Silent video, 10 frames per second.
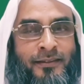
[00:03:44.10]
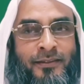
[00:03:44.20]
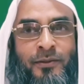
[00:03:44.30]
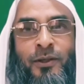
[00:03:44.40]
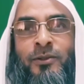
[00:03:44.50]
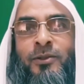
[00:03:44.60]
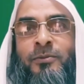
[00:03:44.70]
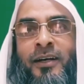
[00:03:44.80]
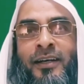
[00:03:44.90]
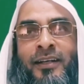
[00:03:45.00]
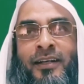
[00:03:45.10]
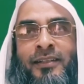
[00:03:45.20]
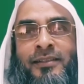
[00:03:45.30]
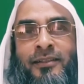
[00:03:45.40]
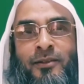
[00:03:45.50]
কত ভাইরা
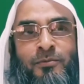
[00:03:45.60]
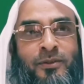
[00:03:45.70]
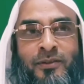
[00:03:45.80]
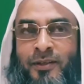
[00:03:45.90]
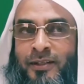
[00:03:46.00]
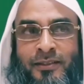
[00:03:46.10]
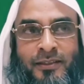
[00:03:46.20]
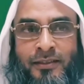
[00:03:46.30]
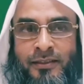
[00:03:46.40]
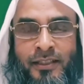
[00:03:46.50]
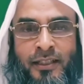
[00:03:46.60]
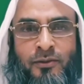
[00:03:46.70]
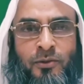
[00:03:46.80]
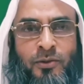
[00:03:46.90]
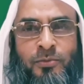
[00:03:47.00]
এসে কমপ্লেন করে যে সে
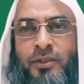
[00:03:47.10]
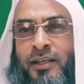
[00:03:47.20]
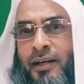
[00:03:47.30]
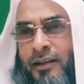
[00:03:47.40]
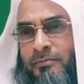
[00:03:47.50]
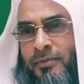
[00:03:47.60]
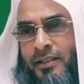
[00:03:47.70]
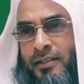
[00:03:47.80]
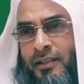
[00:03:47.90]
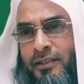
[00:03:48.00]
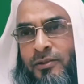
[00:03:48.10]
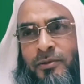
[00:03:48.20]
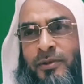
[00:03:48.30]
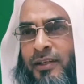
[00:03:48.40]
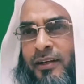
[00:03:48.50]
খুবই খারাপ ভাষা কি
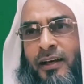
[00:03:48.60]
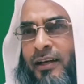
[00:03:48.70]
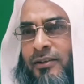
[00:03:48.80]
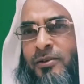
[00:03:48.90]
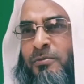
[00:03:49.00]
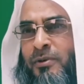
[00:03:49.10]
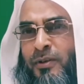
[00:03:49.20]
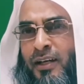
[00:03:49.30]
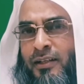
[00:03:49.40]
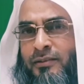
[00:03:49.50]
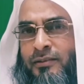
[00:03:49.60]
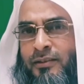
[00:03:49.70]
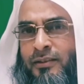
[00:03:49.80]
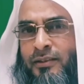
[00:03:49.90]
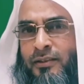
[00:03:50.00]
করে রাখা সম্ভব না
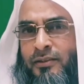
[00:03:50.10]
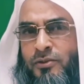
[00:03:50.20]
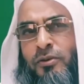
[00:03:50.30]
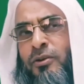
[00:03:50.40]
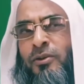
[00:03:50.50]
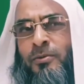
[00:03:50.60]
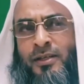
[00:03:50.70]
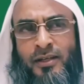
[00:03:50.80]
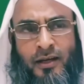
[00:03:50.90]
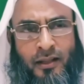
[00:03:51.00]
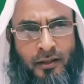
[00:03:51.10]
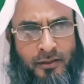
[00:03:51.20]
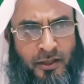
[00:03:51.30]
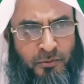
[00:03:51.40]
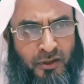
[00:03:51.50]
জঘন্য ভাষা গাল
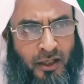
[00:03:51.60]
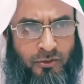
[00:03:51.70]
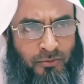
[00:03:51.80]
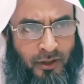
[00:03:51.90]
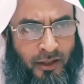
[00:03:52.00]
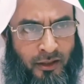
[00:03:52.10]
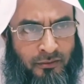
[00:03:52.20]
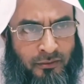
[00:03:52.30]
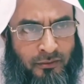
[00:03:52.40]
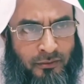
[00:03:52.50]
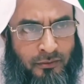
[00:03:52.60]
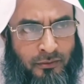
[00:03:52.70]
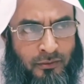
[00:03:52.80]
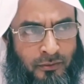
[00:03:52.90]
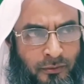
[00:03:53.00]
দেয় স্বামীকে আউজবিল্লা
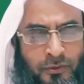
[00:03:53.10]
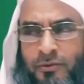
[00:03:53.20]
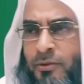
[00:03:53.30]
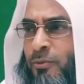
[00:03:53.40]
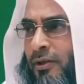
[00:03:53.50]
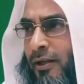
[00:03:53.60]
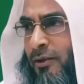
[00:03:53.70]
কত মহিলা এরকম